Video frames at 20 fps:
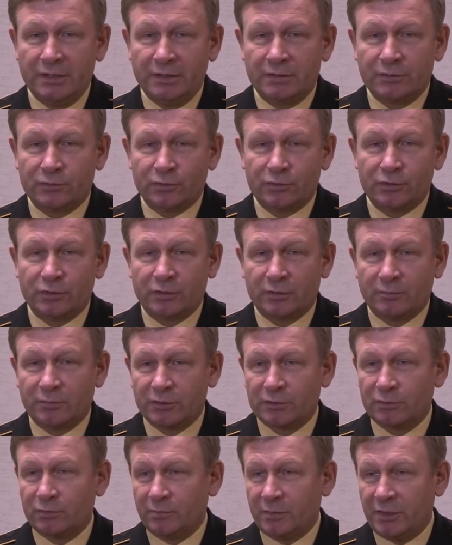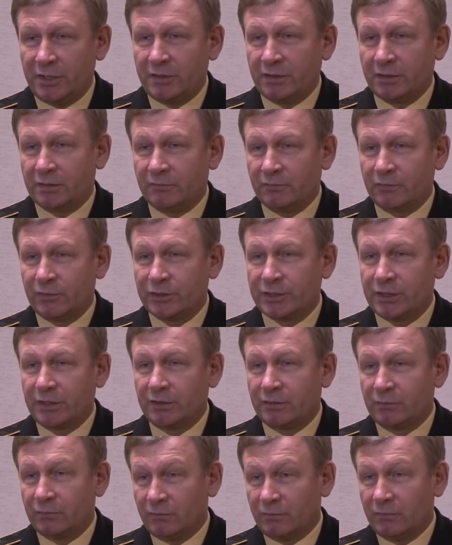с учетом поступления на вооружение
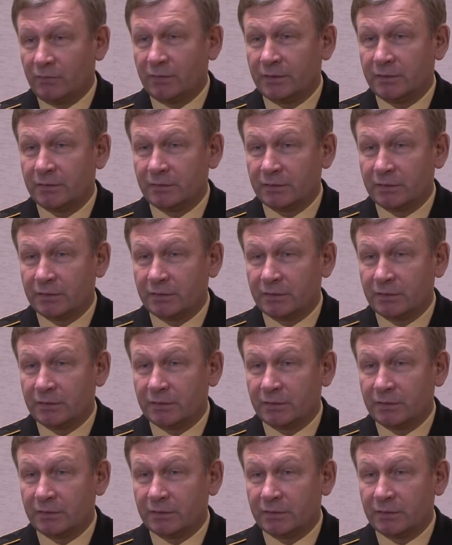нового